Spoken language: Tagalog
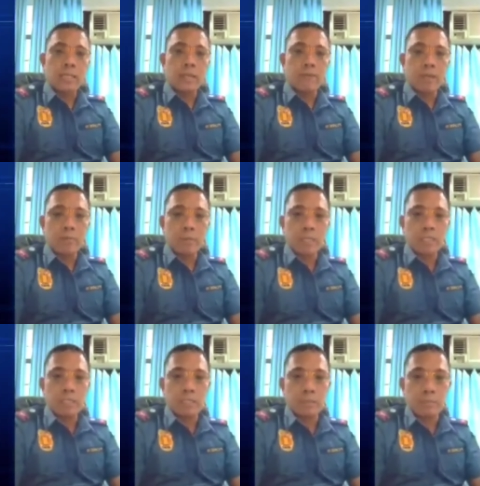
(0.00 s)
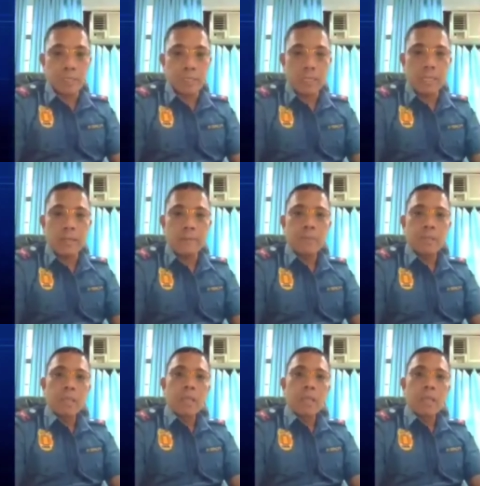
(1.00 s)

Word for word: ating environment especially